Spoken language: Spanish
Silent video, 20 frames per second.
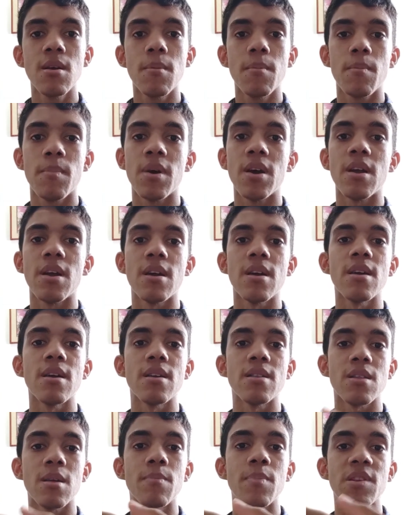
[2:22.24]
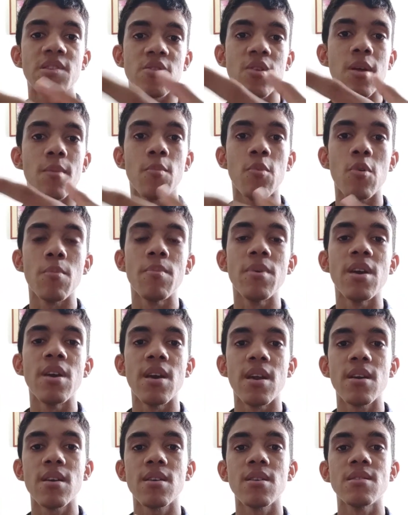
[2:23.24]
para que estas personas
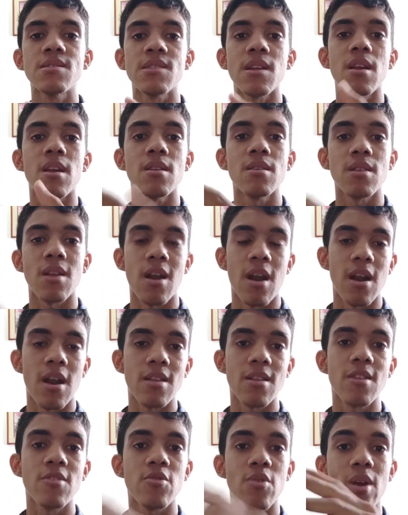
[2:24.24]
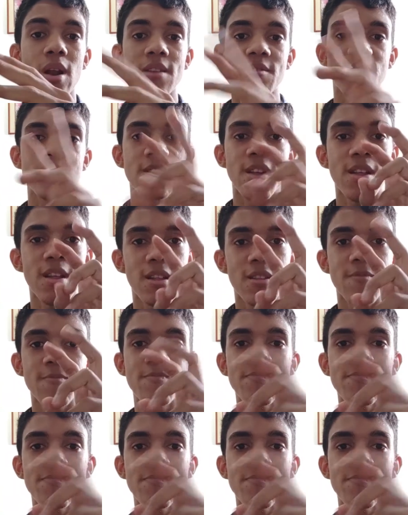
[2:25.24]
volvieran y se reintegraran dentro de la sociedad.